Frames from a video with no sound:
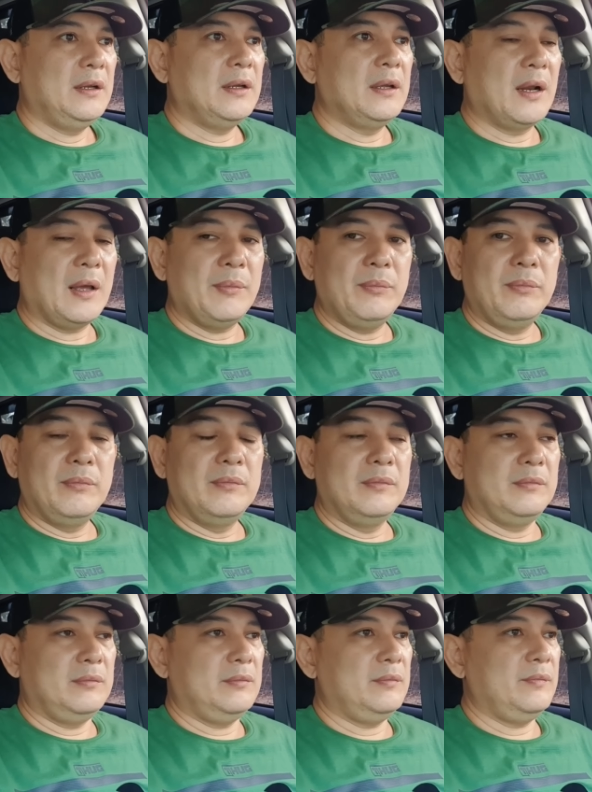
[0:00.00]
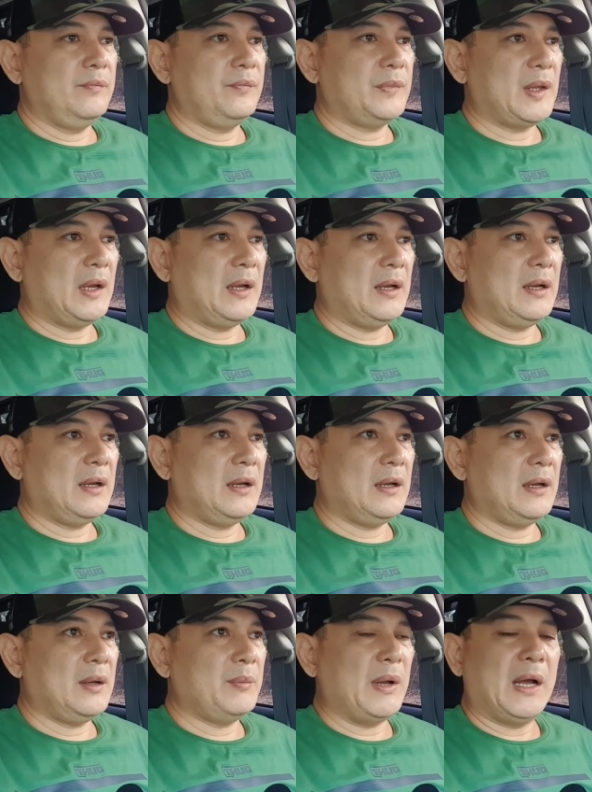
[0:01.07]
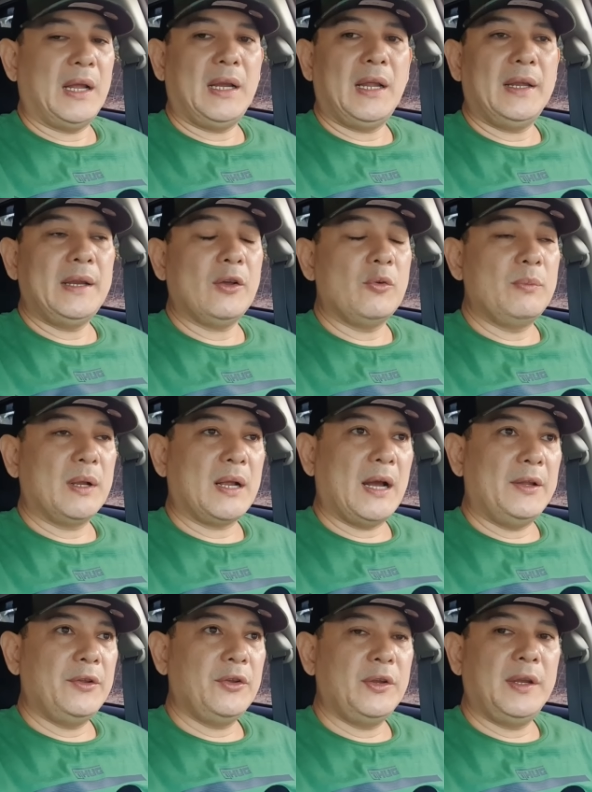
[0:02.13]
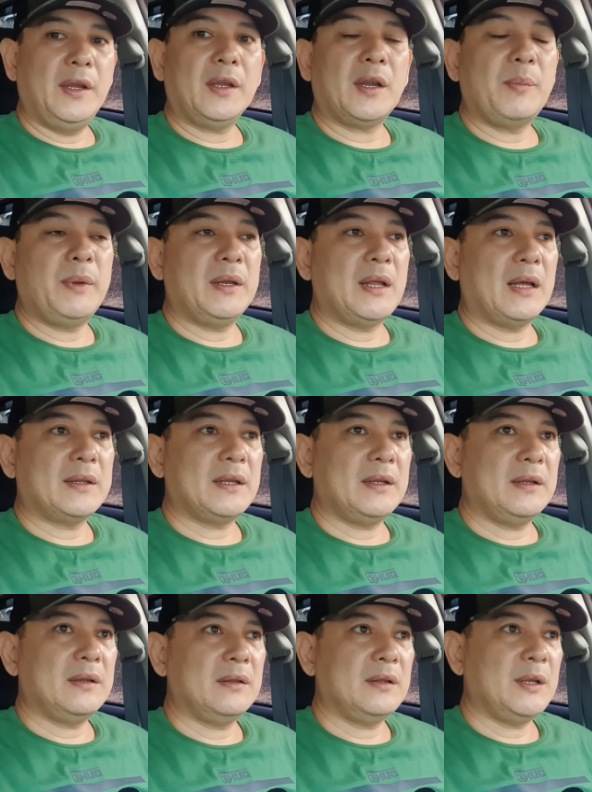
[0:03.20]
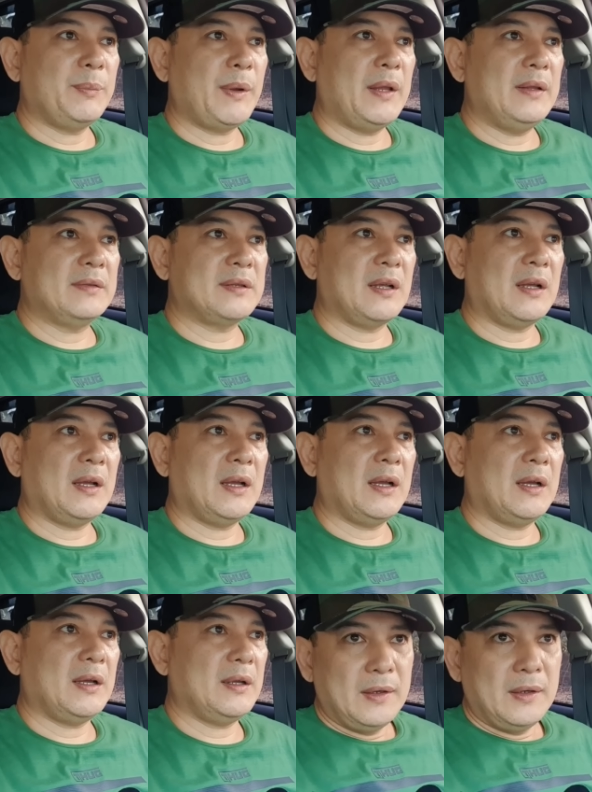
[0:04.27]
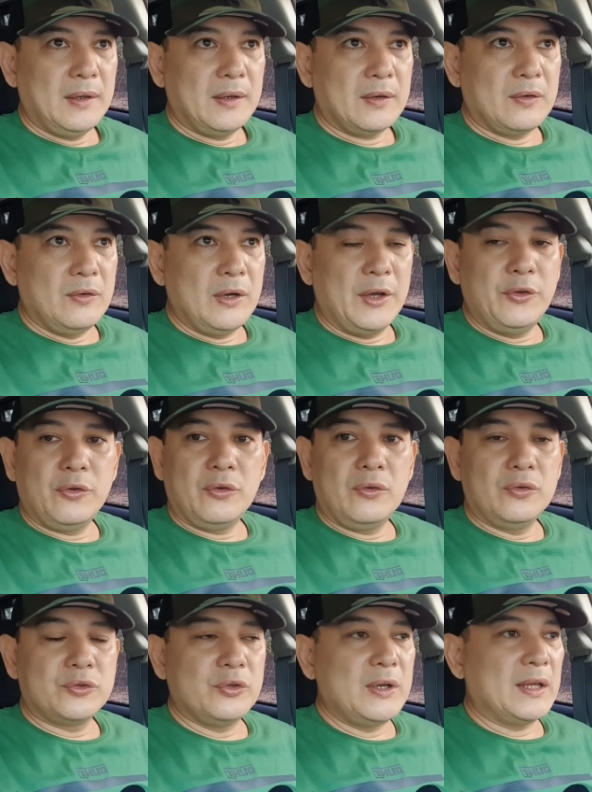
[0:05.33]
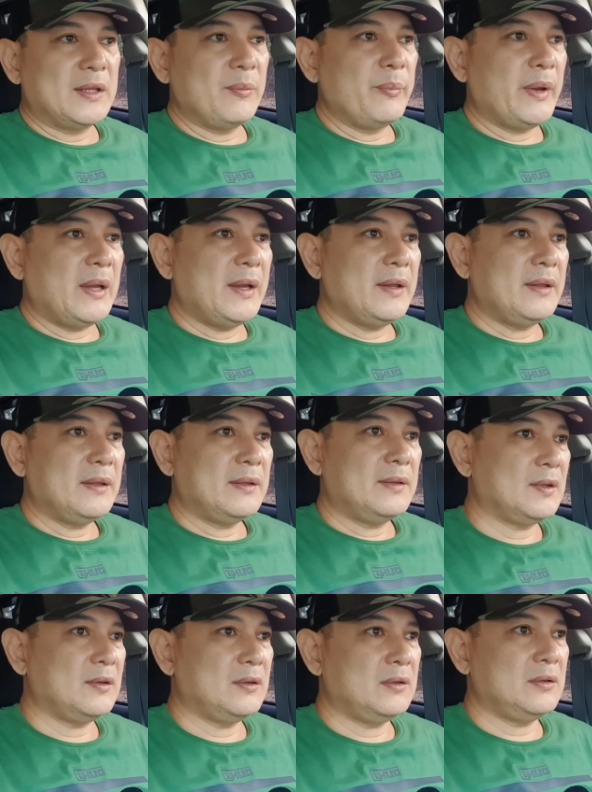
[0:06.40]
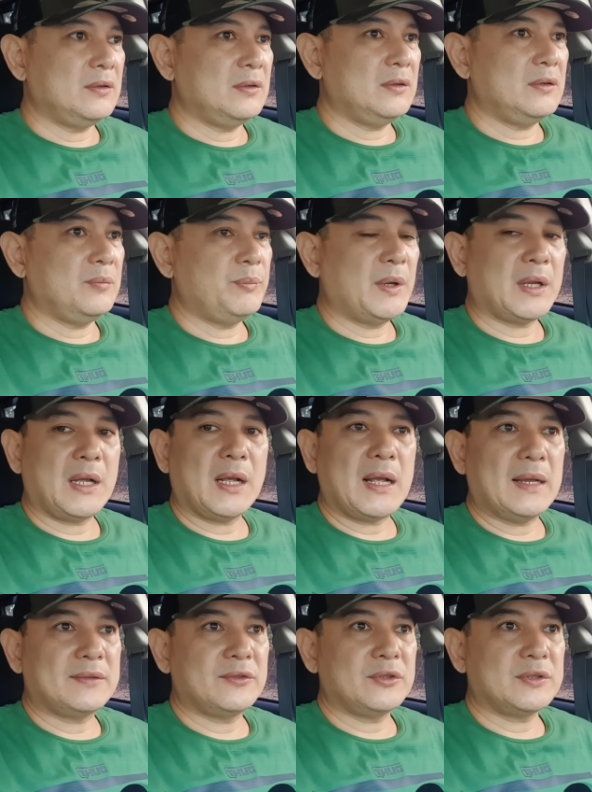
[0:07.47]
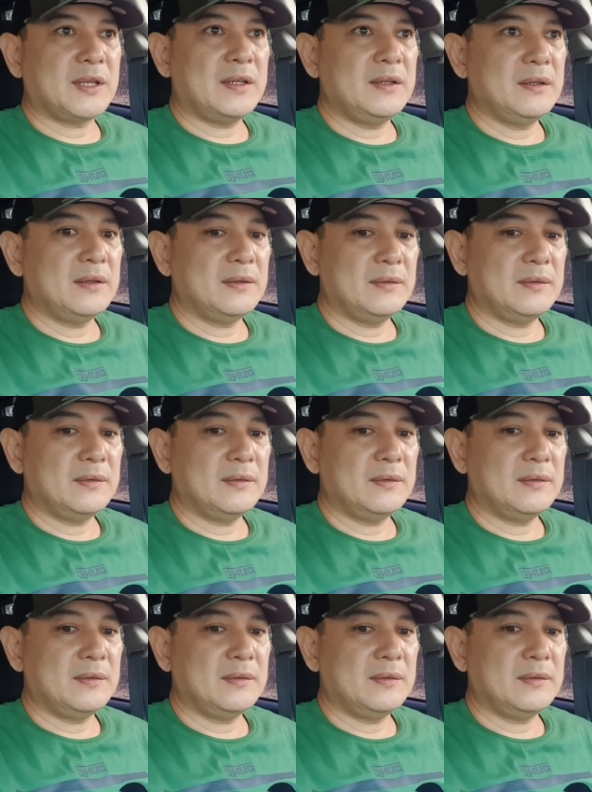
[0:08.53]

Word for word: Grab, uh, bahala na kung magkano ihirimin natin. Depende sa kung anong gusto natin bilin o pagkagastusan.